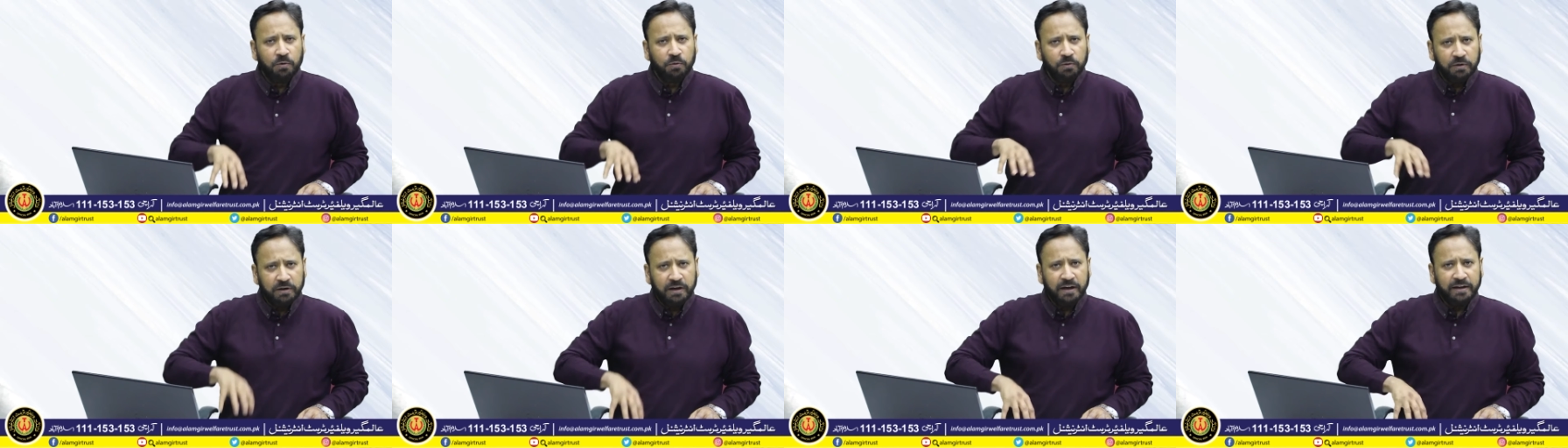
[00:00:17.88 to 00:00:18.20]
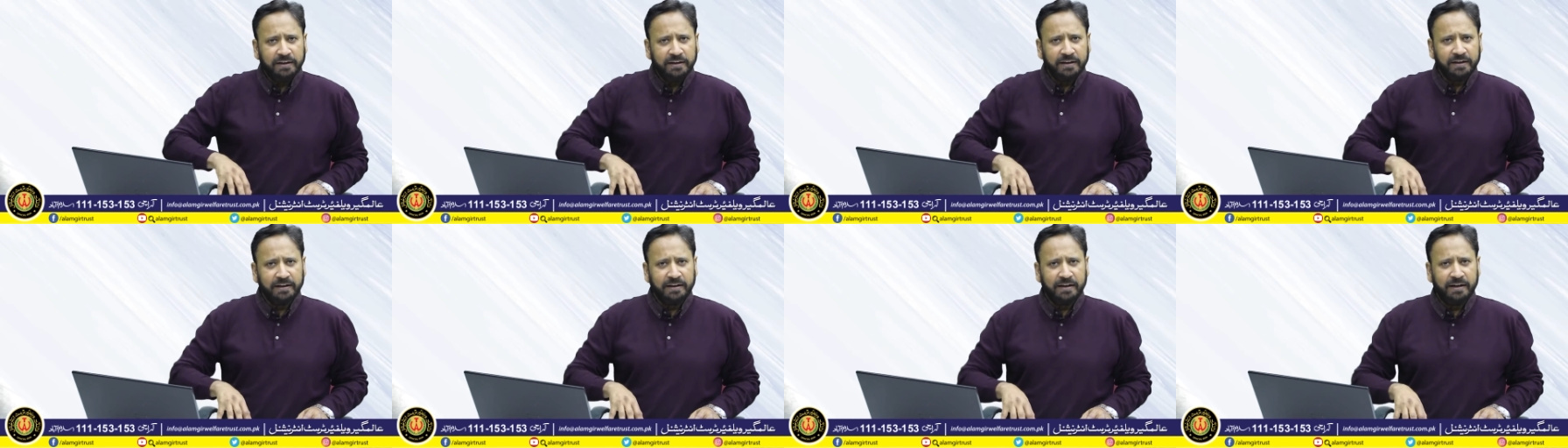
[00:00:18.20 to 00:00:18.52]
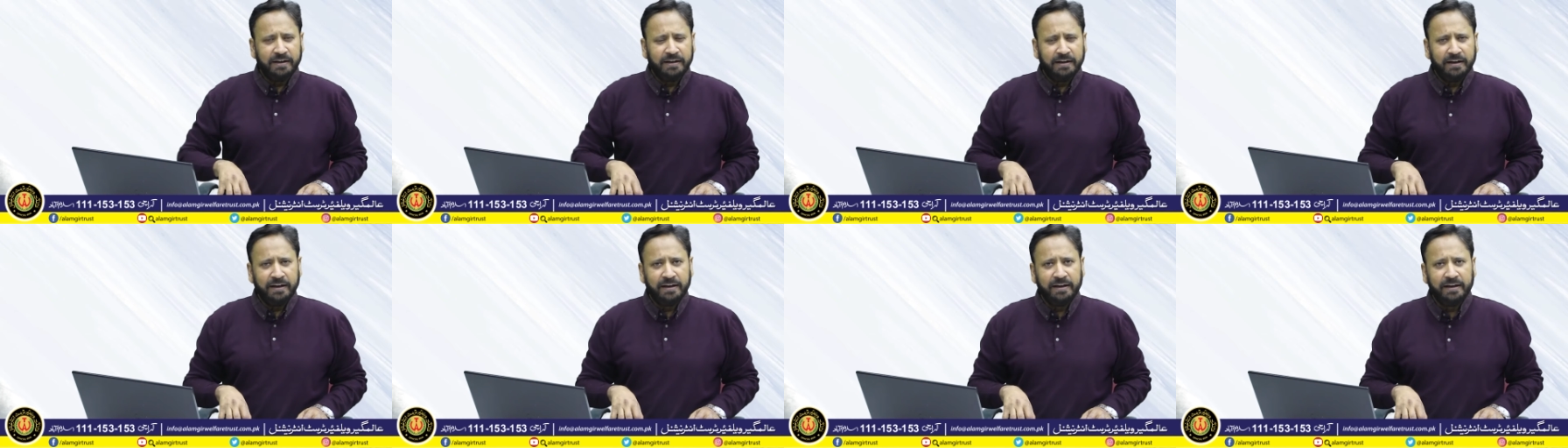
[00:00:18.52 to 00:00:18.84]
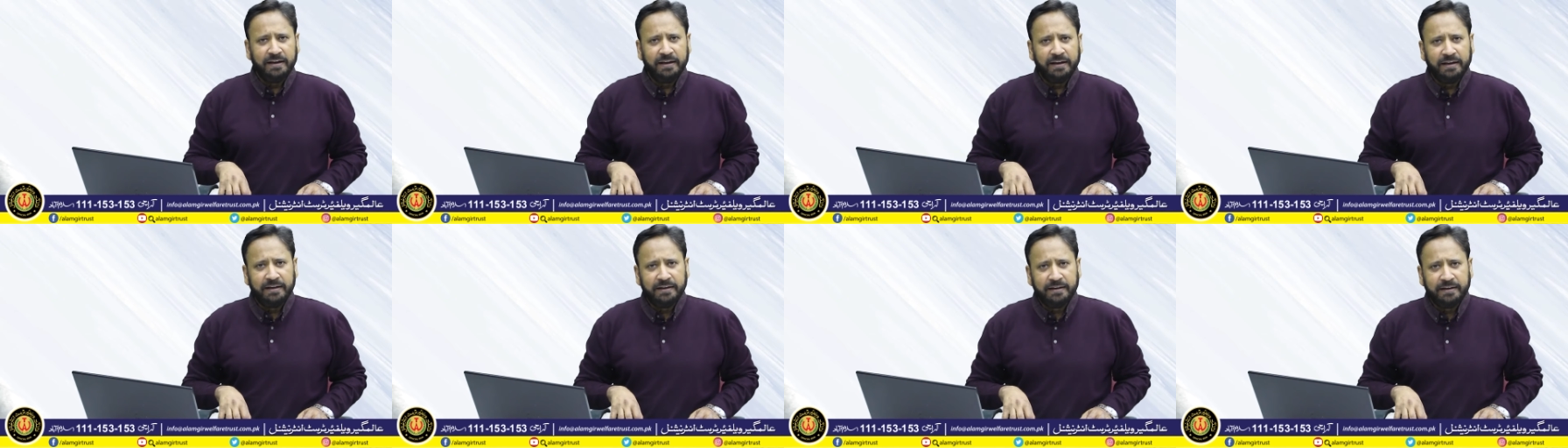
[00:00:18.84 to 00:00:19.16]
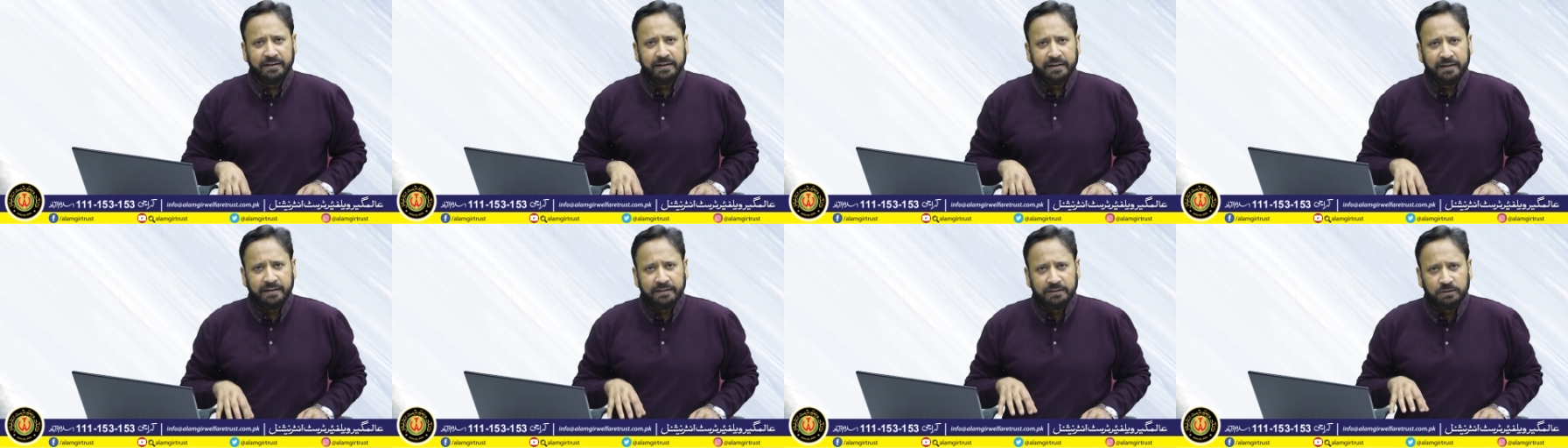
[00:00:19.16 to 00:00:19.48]
उनका ये कहना है
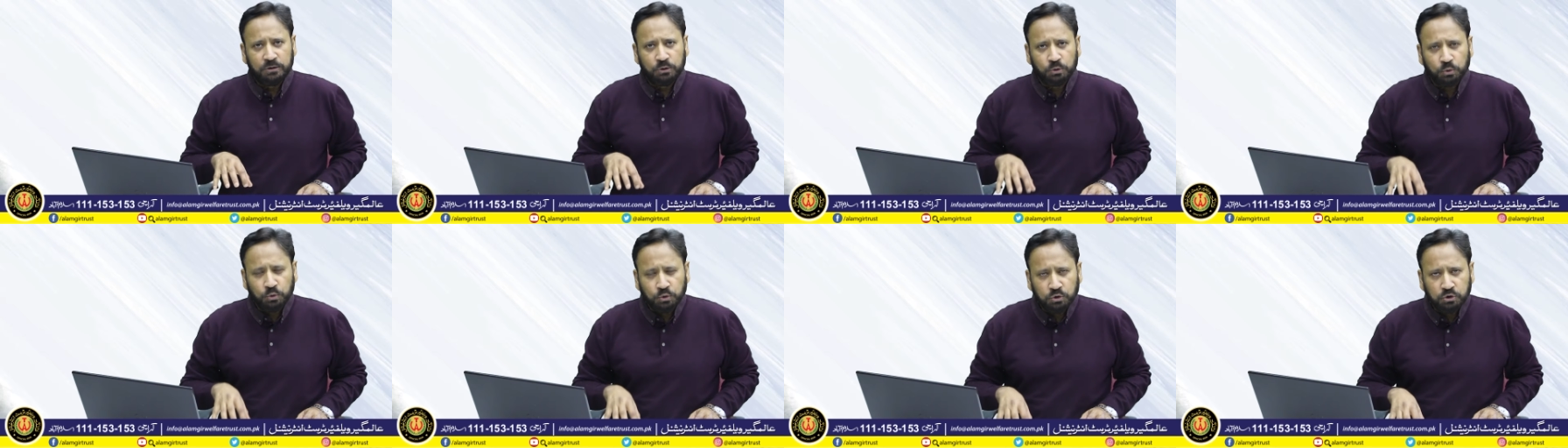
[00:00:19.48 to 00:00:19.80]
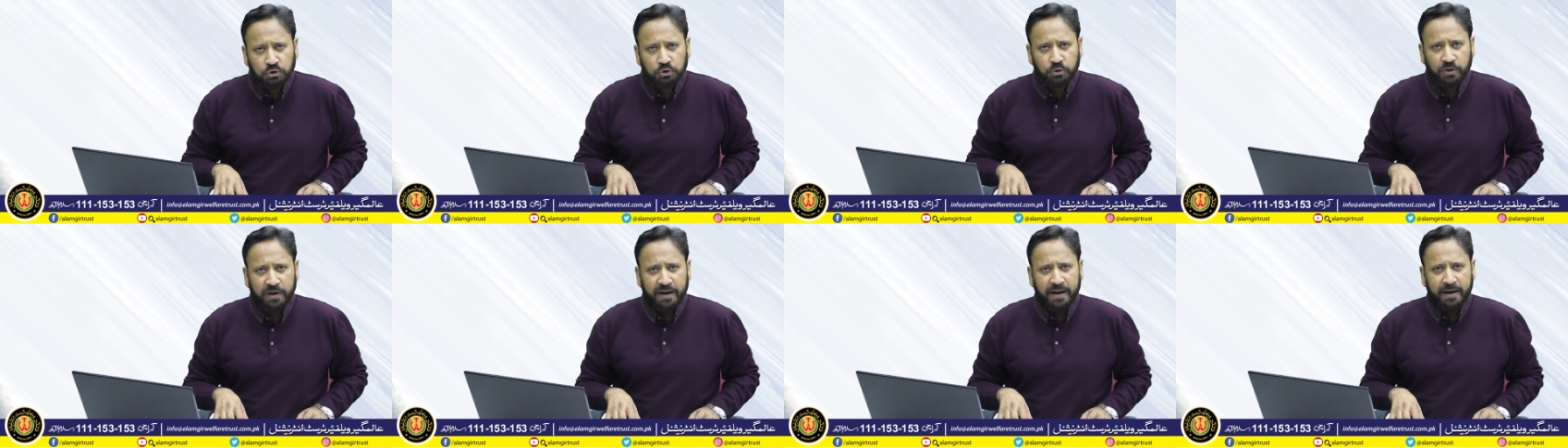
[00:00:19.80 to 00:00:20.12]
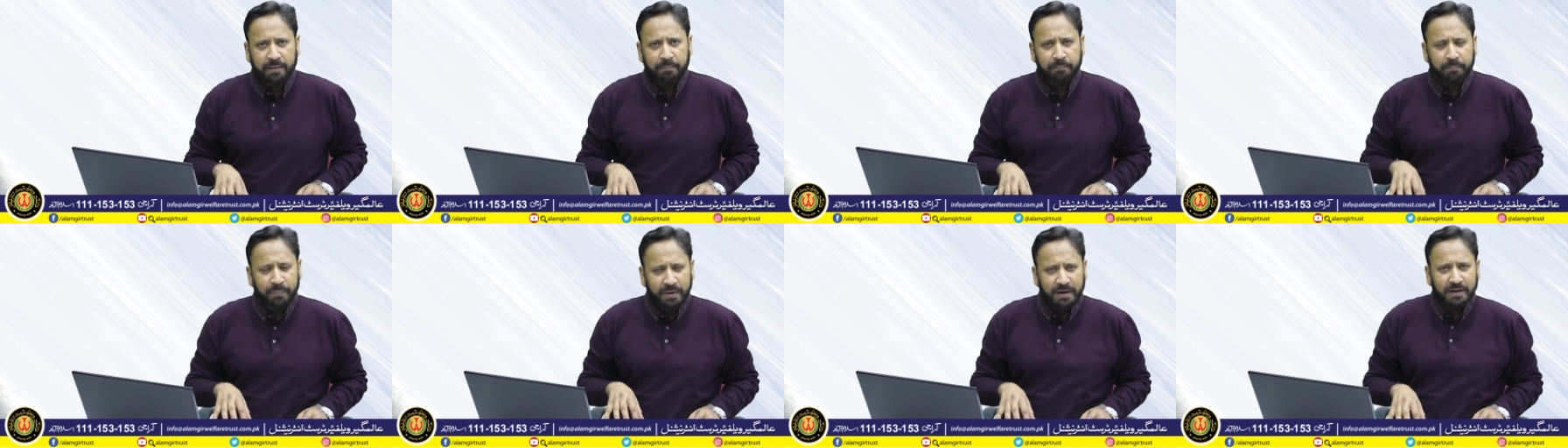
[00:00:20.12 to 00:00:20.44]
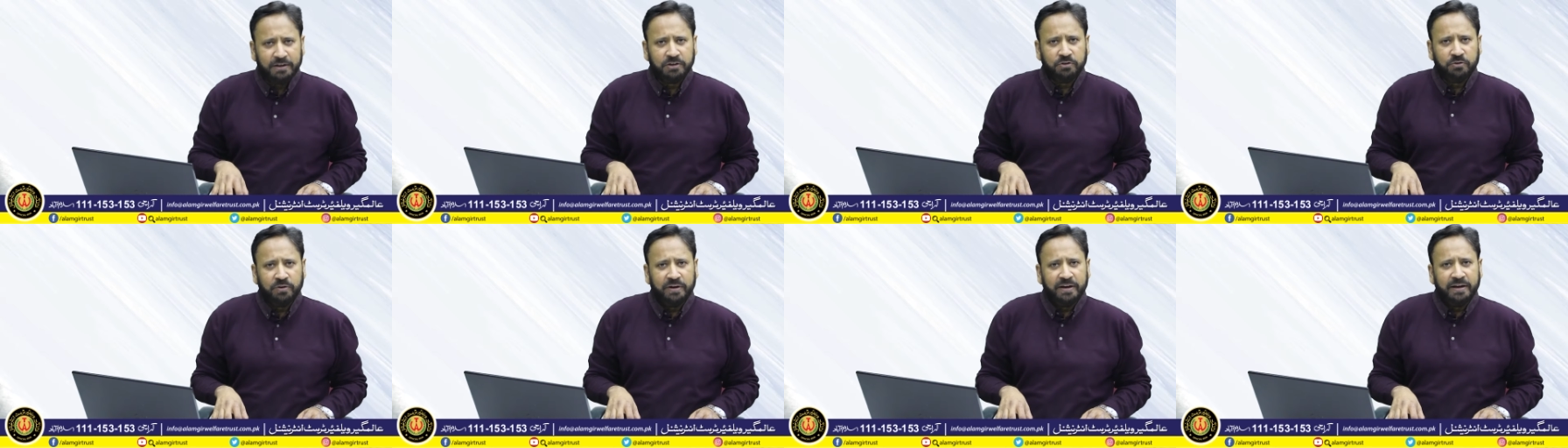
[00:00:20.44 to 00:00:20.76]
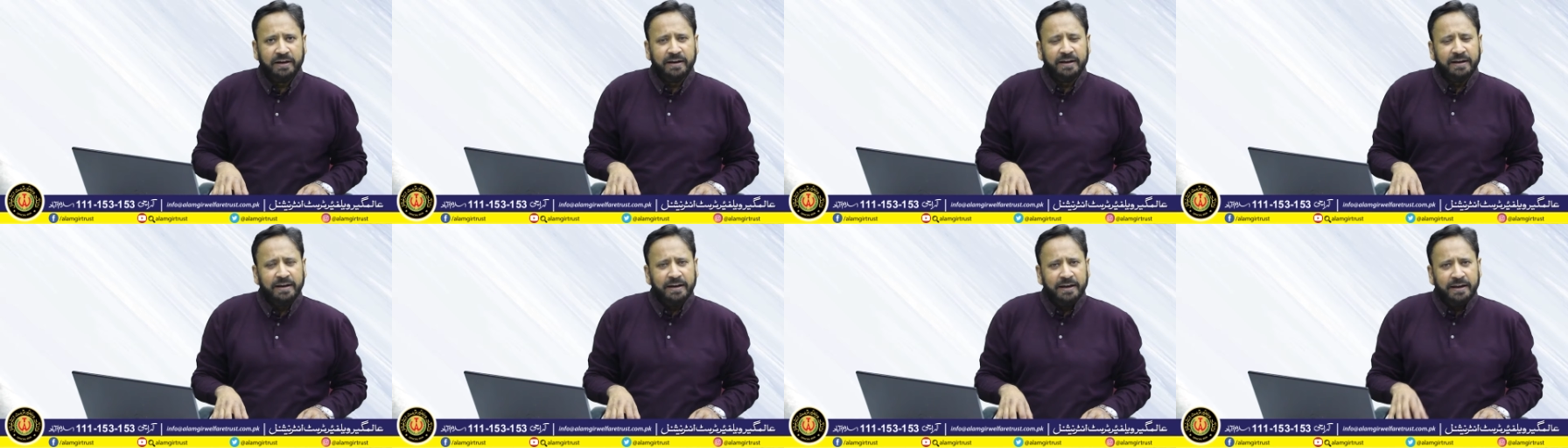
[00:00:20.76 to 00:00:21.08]
कि दूध जो है मिल्क जो
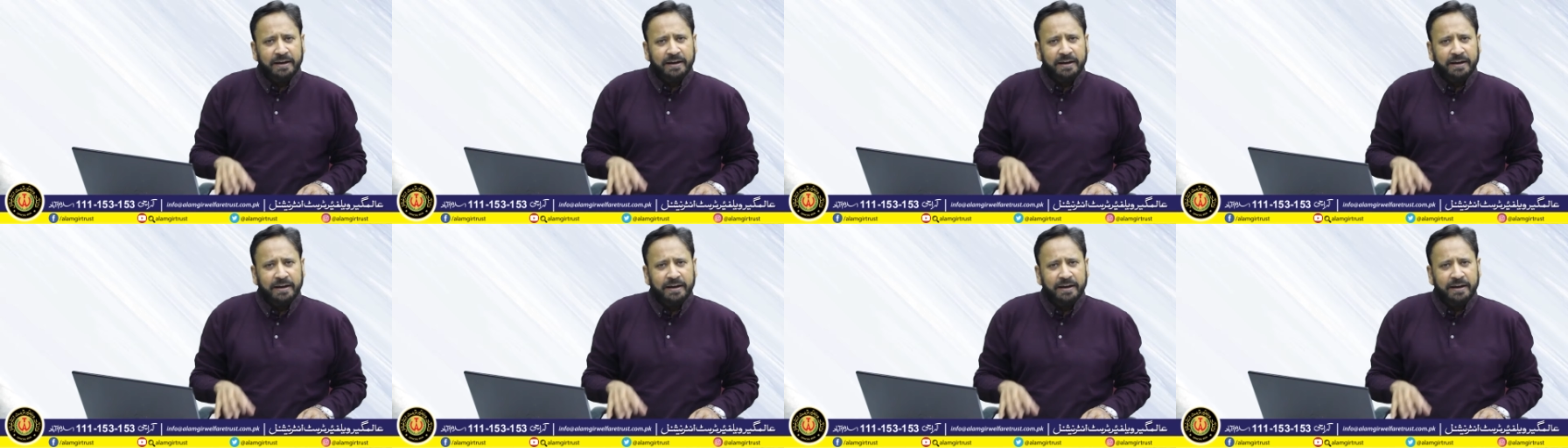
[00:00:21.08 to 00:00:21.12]
है